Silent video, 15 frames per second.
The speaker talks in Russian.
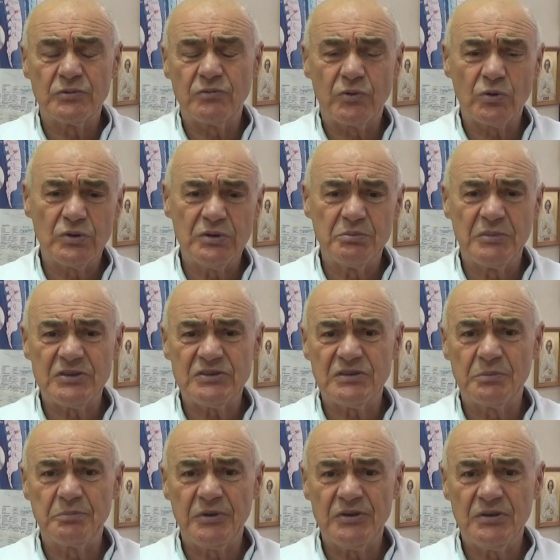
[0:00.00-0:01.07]
вот вроде
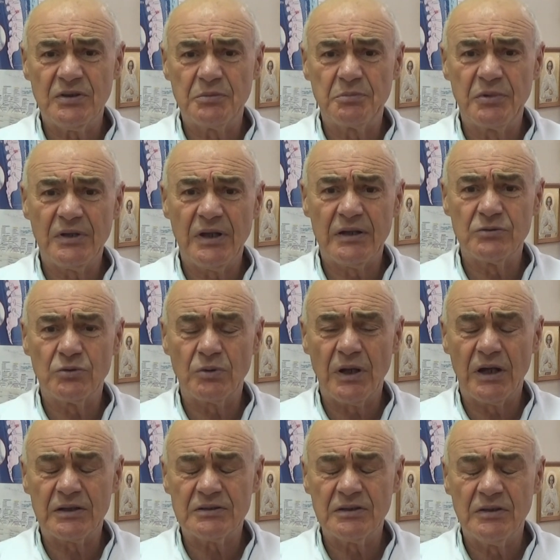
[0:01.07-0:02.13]
мастопатия была, но
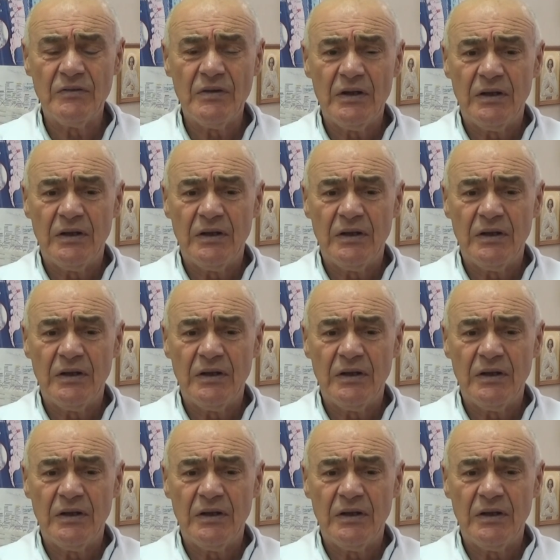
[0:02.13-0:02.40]
как-то